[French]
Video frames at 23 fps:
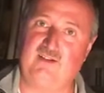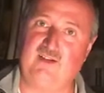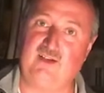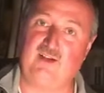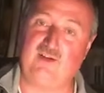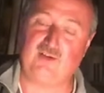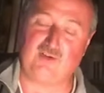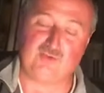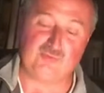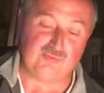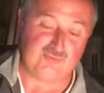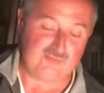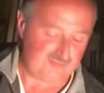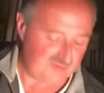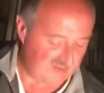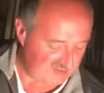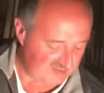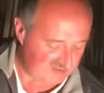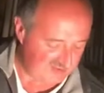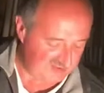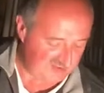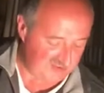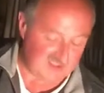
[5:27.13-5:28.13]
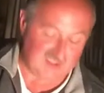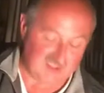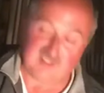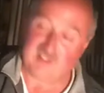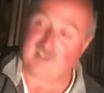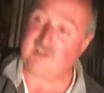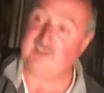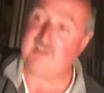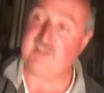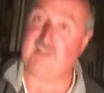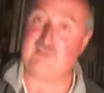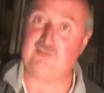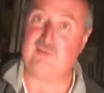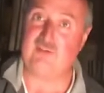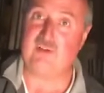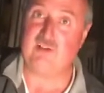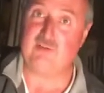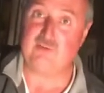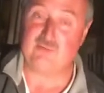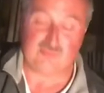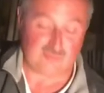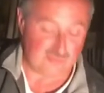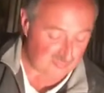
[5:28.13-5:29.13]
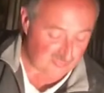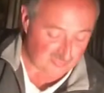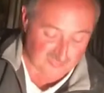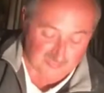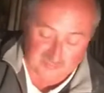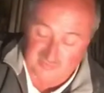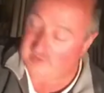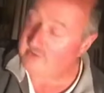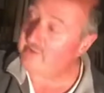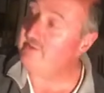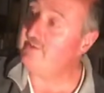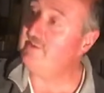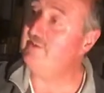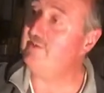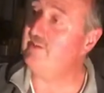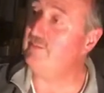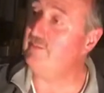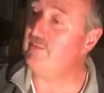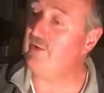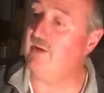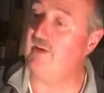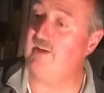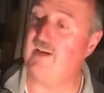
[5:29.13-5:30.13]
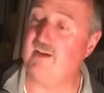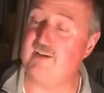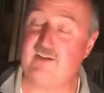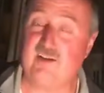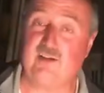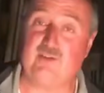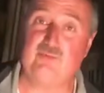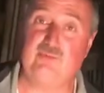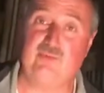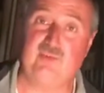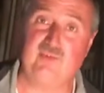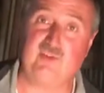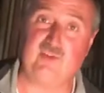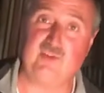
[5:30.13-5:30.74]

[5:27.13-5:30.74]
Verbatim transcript: Alors nous voici à l'arrière de la loco, plus précisément à l'arrière du